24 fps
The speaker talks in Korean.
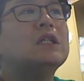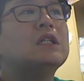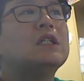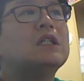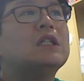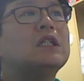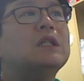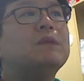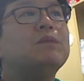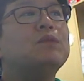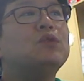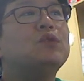
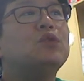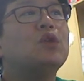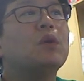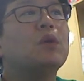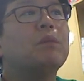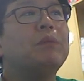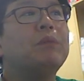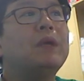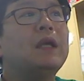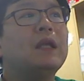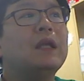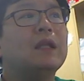
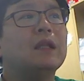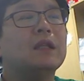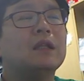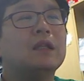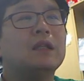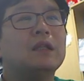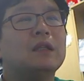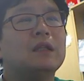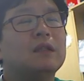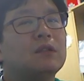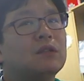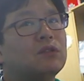금속 핀
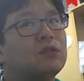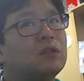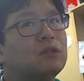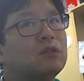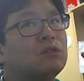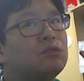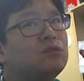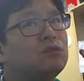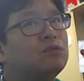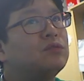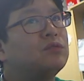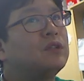
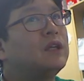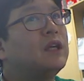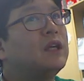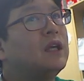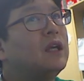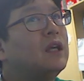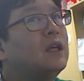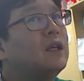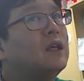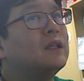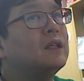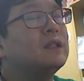두
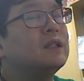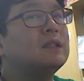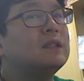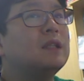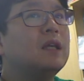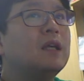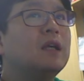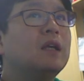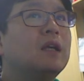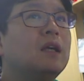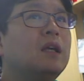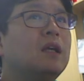개,
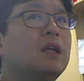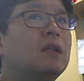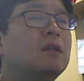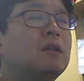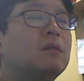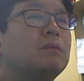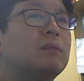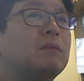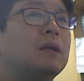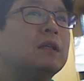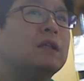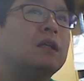세 개,
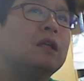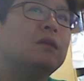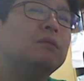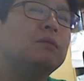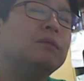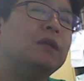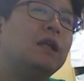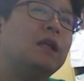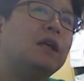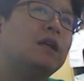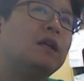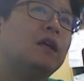
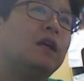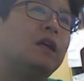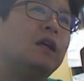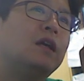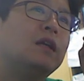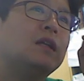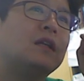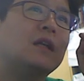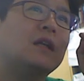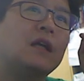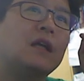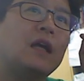많게는 네 개,
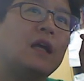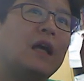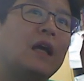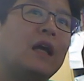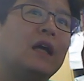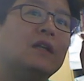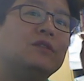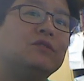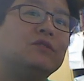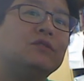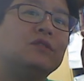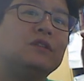
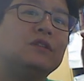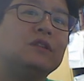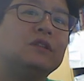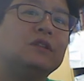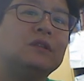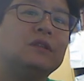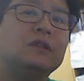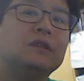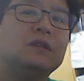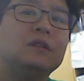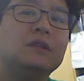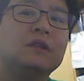아주 그
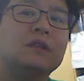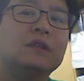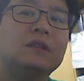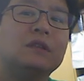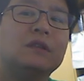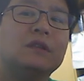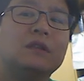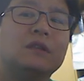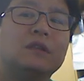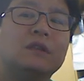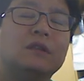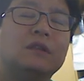음,
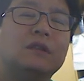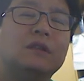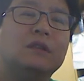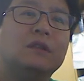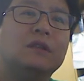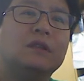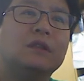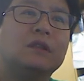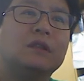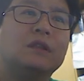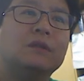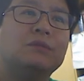
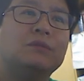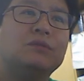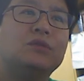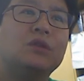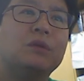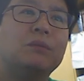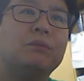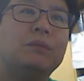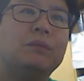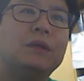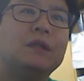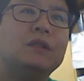어,
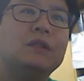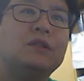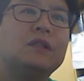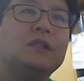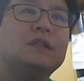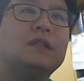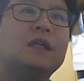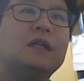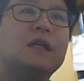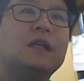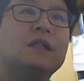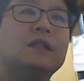금속 핀,
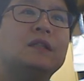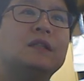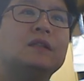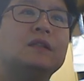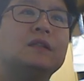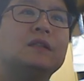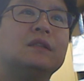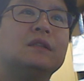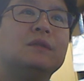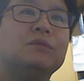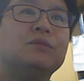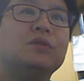철사
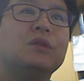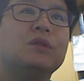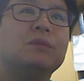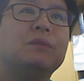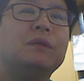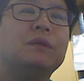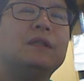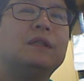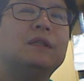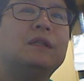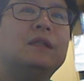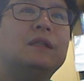같은 금속
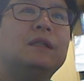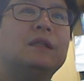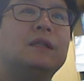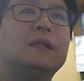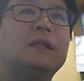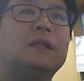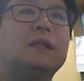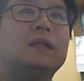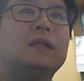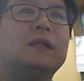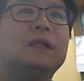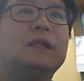핀을
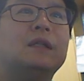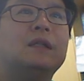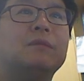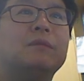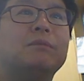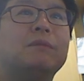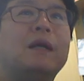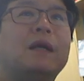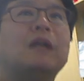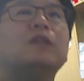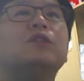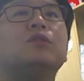어,
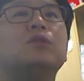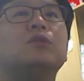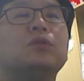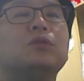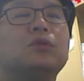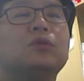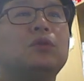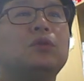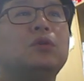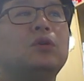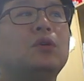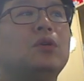
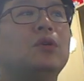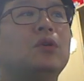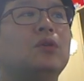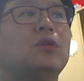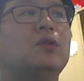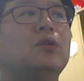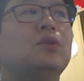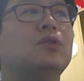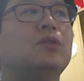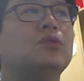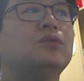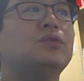만으로도
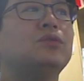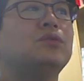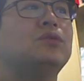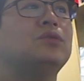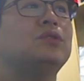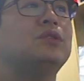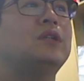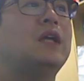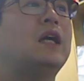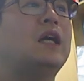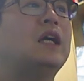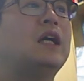어,
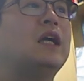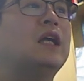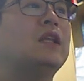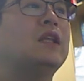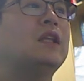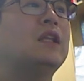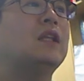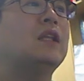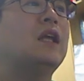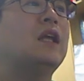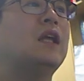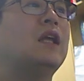수술을 하기,
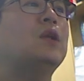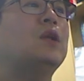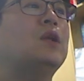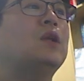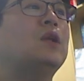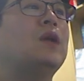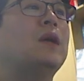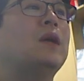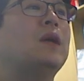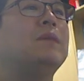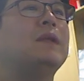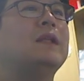
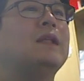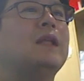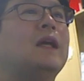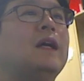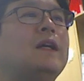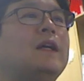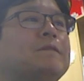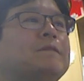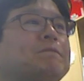도 합니다.